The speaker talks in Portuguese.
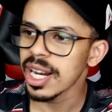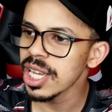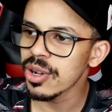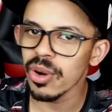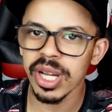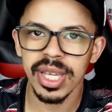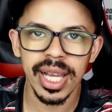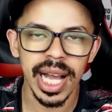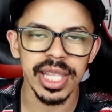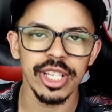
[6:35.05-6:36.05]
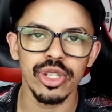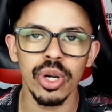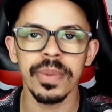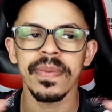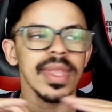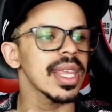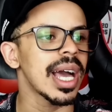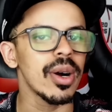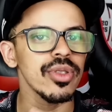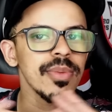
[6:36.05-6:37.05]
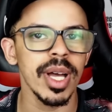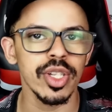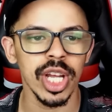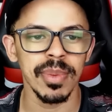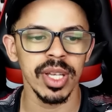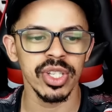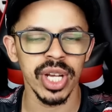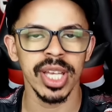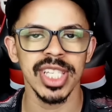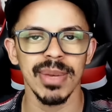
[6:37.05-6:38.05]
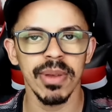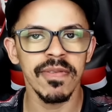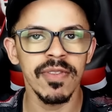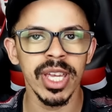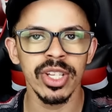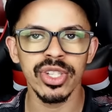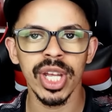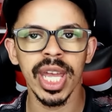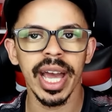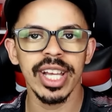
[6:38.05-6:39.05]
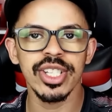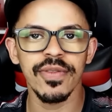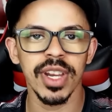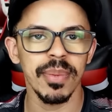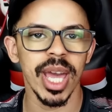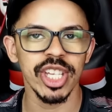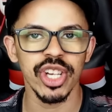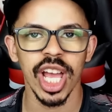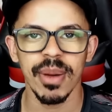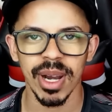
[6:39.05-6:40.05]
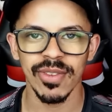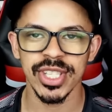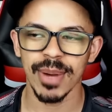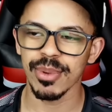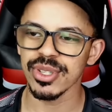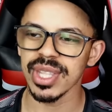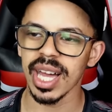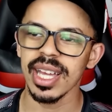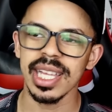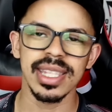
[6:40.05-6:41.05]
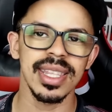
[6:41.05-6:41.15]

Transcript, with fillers: Clicou aqui, cadastrou, automaticamente já recebe 20 reais de free bet para você apostar